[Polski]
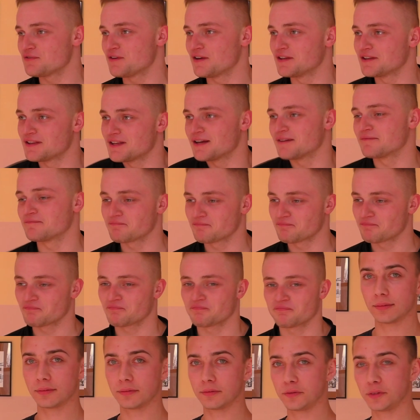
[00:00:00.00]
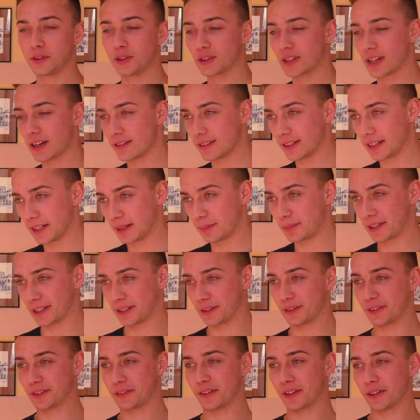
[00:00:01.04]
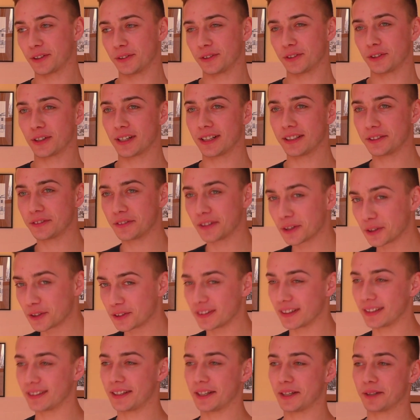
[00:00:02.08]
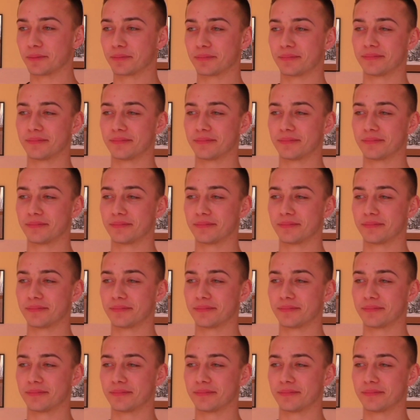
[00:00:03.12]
święta. Wszystkiego najlepszego z, swojego, z okazji swojego święta.